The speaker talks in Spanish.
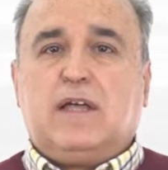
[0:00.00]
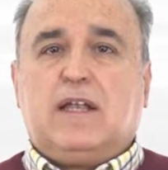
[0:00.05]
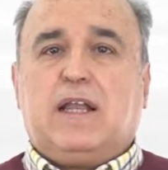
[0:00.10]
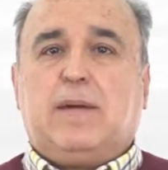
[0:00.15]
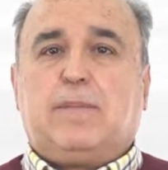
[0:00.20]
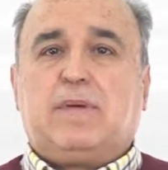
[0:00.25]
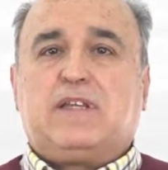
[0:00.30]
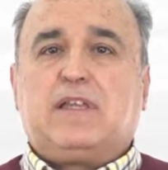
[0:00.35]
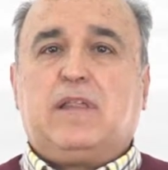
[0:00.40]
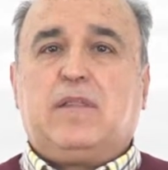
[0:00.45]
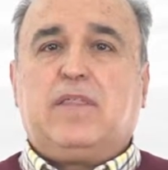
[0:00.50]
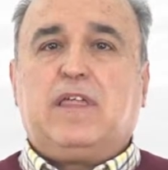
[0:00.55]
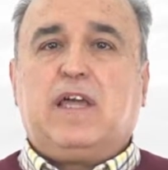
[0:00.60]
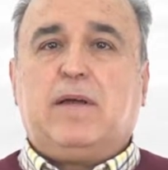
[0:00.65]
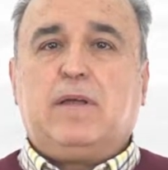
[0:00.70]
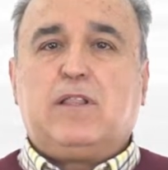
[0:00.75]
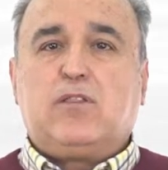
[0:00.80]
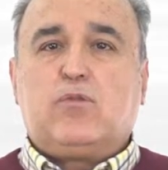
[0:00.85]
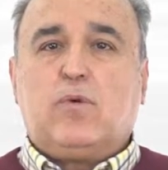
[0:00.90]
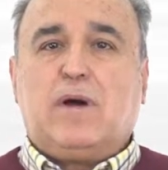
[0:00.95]
la presencia
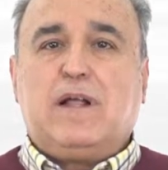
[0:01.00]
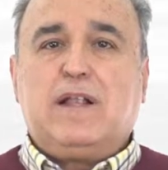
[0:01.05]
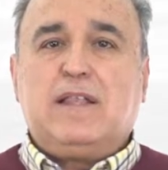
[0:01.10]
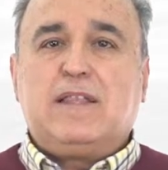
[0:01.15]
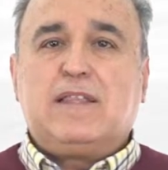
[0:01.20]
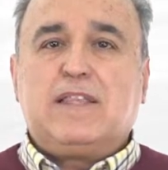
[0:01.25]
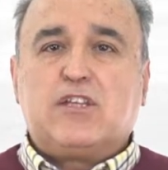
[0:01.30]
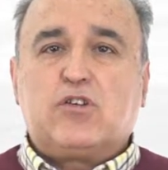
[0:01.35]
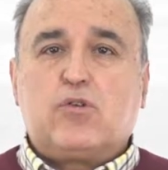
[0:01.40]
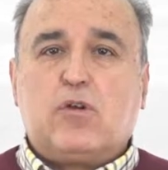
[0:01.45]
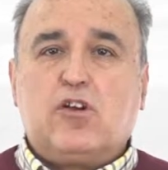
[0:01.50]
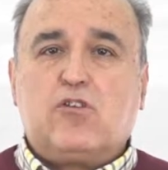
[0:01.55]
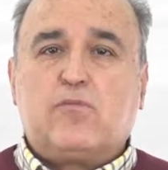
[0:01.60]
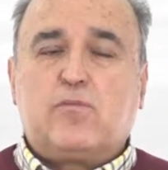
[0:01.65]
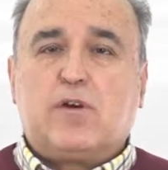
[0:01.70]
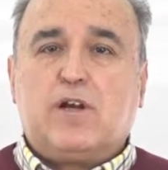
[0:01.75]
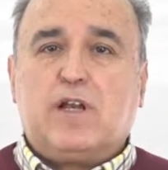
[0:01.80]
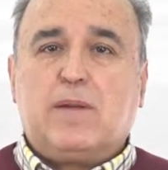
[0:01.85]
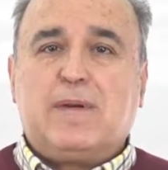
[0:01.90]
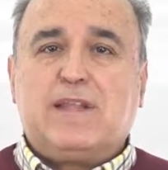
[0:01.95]
habitual de suelos
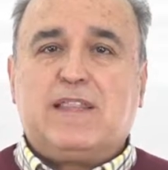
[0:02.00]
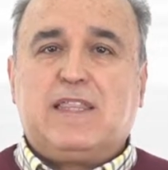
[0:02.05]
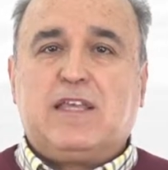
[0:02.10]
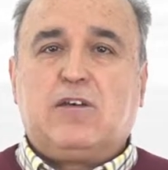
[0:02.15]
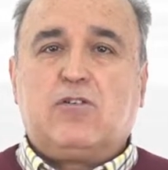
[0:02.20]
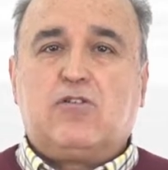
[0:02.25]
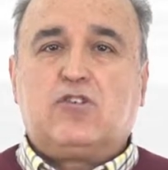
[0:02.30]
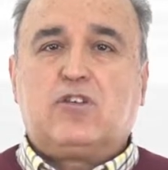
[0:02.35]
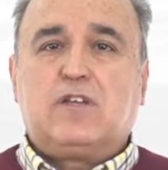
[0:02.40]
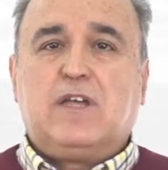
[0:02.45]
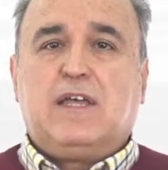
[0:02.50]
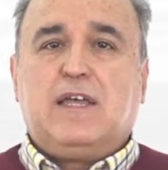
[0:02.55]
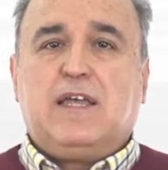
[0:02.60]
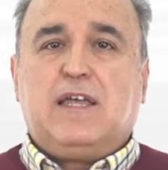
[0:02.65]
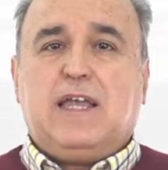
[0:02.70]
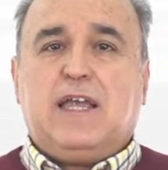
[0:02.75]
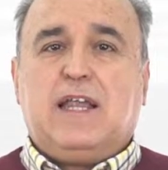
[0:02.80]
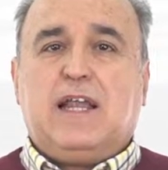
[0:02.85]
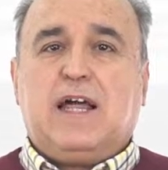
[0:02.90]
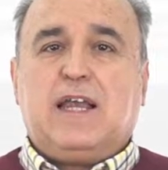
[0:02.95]
problemáticos
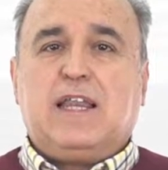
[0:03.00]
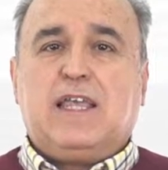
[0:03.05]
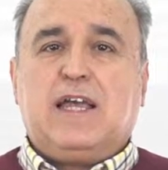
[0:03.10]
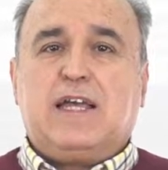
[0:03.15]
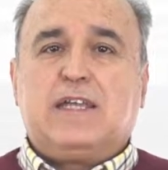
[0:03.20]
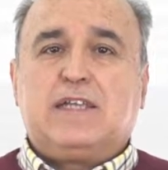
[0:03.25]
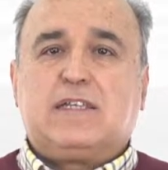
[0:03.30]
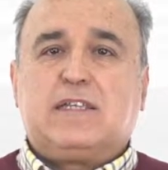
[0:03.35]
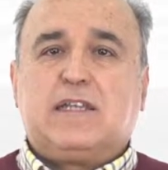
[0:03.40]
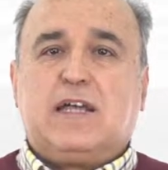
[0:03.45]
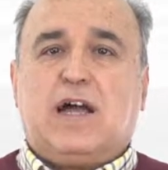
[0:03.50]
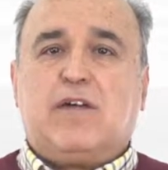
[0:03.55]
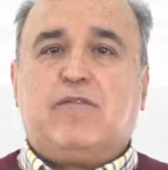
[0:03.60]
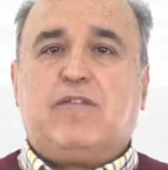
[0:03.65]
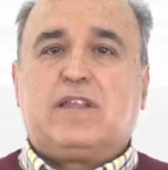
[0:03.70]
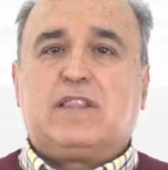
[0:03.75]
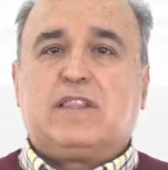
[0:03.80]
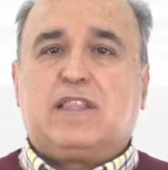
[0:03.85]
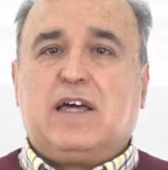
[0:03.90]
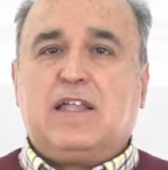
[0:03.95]
en áreas
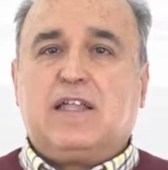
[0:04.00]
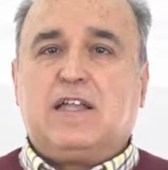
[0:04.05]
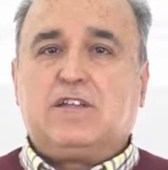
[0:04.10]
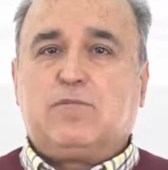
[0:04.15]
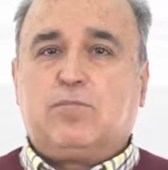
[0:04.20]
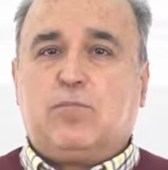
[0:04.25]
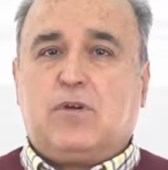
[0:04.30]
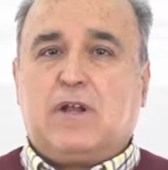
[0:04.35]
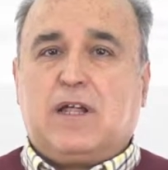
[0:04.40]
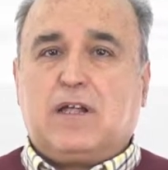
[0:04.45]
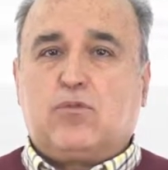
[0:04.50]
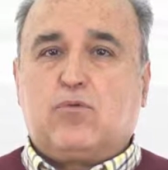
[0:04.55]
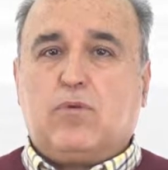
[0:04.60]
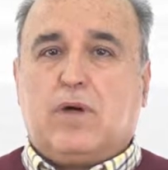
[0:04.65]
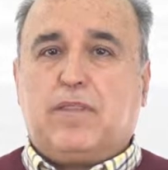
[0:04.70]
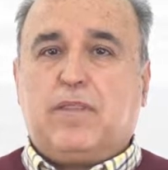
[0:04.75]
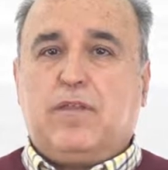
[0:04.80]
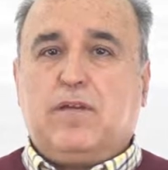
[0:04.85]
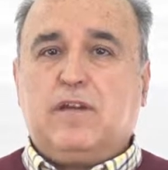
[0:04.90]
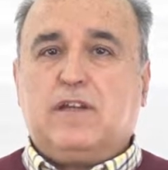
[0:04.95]
afectadas por
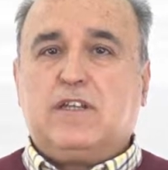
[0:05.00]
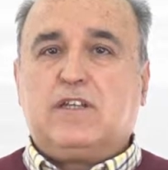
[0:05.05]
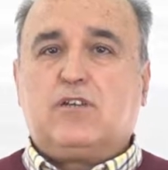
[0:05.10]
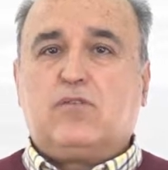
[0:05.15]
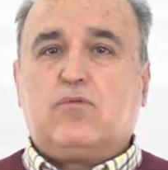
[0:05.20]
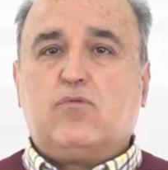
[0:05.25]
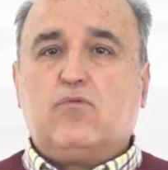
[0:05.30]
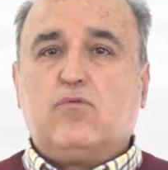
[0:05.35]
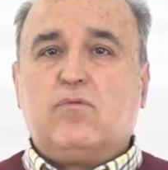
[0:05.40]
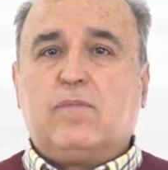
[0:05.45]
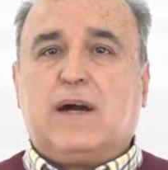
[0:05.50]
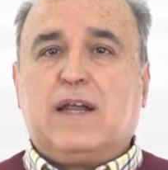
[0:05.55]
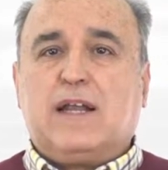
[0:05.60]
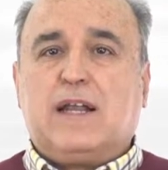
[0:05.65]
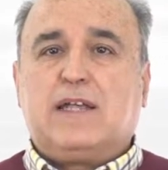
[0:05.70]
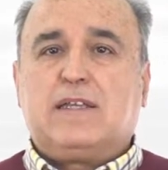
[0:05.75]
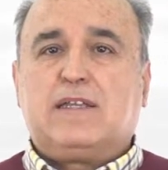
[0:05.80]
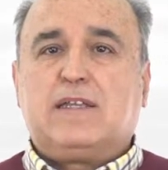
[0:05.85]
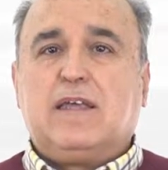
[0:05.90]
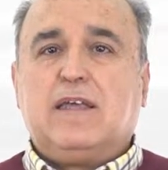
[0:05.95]
actuaciones
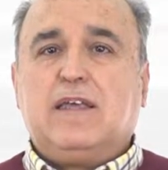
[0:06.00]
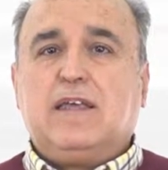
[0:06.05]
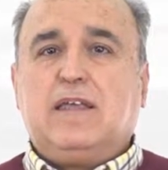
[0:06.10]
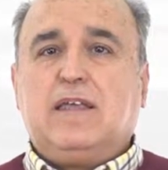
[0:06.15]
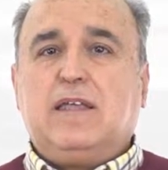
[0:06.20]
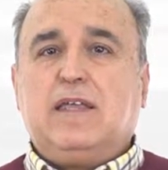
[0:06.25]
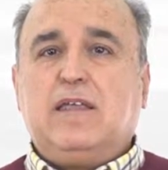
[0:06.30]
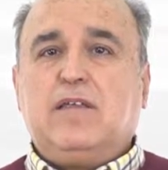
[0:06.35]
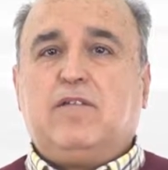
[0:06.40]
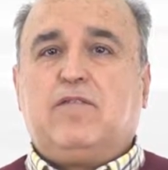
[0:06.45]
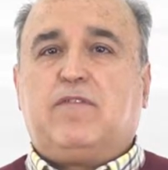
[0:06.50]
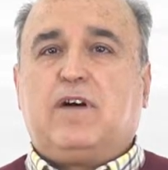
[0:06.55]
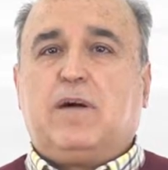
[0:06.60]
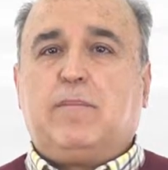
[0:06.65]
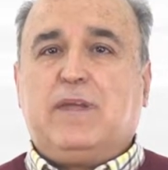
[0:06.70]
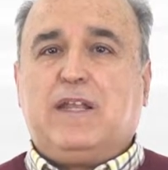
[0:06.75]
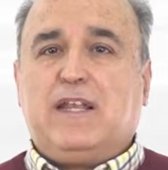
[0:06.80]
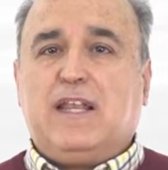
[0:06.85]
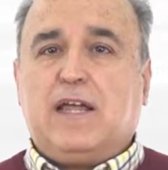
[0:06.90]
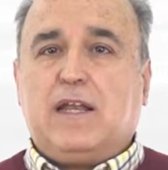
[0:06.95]
humanas y
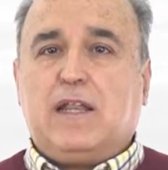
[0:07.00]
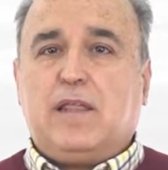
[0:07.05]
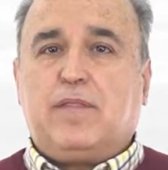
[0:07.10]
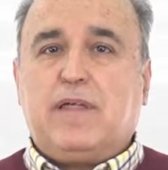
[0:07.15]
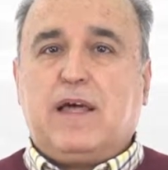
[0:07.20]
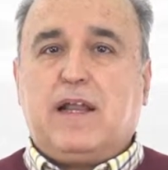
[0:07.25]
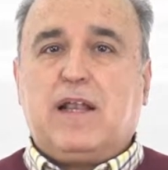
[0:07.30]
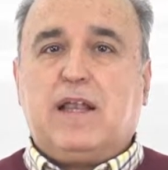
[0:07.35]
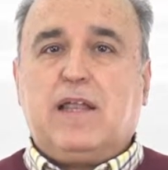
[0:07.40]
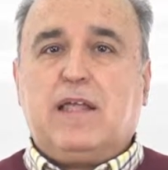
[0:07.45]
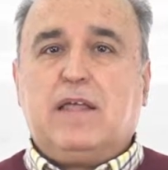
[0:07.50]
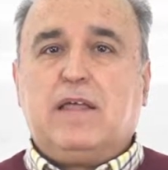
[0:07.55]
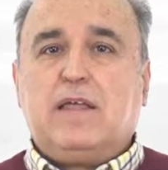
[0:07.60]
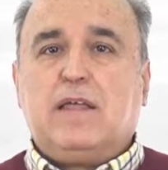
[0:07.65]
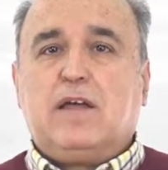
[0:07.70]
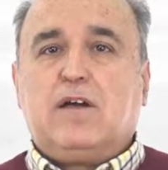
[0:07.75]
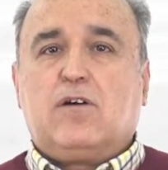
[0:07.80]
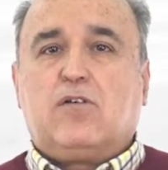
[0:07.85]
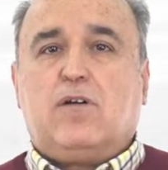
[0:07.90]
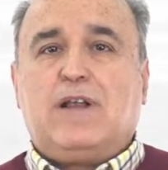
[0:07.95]
familiarizarle
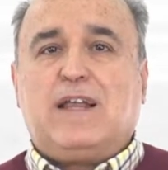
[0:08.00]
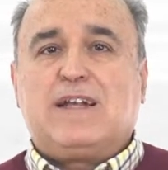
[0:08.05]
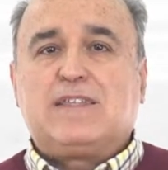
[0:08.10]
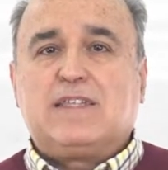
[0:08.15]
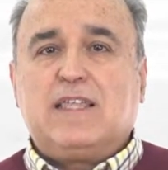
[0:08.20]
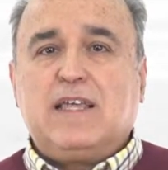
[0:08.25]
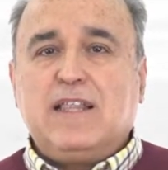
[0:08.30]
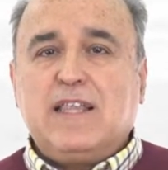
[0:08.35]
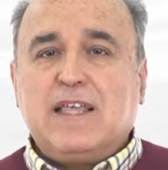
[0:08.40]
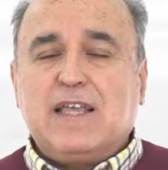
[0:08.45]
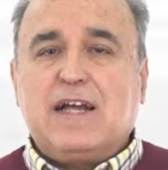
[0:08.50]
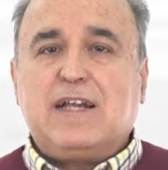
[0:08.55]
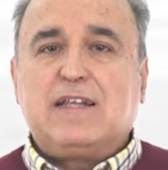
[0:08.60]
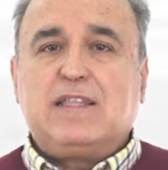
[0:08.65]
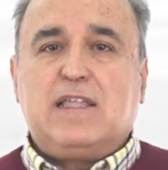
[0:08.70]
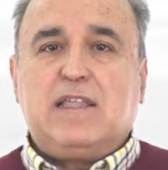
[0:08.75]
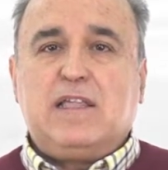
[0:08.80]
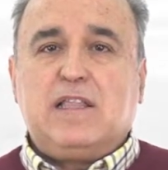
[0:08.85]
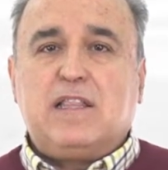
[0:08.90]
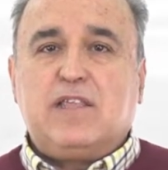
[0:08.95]
con las técnicas
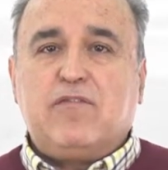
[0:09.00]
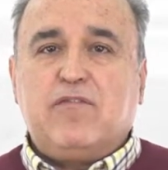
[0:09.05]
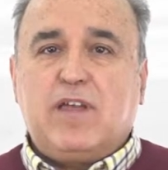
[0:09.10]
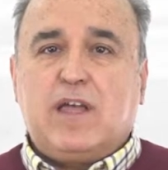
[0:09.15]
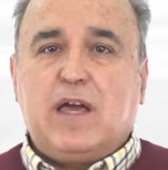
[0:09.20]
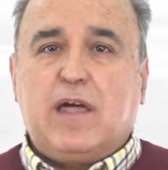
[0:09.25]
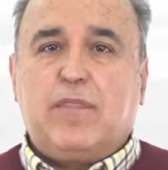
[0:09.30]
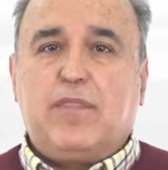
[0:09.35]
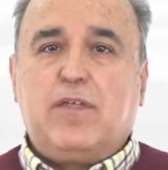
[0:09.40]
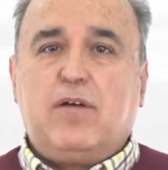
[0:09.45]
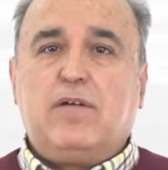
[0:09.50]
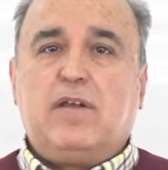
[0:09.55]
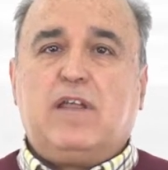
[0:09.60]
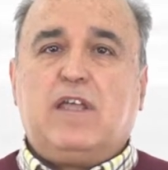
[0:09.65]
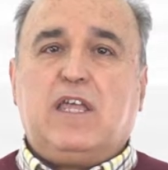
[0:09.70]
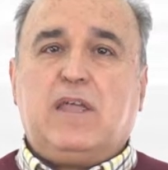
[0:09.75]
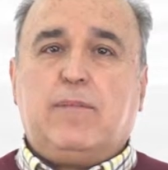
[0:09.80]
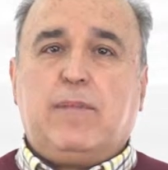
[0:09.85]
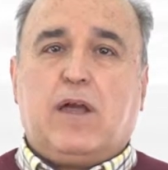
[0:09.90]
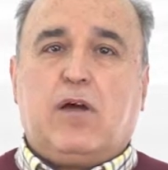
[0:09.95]
de identificación
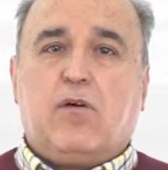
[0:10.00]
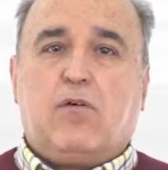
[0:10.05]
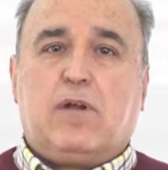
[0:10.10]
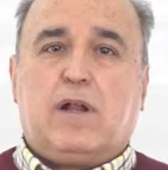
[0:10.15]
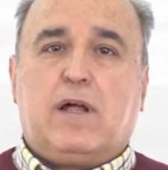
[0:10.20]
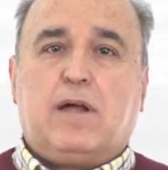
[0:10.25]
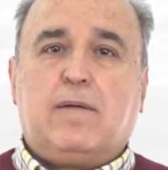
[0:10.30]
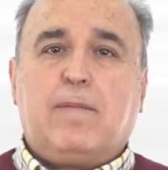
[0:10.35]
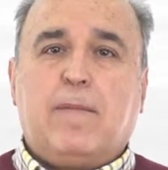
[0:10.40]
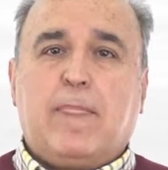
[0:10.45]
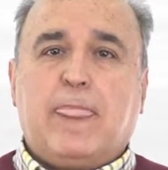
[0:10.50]
y mejora.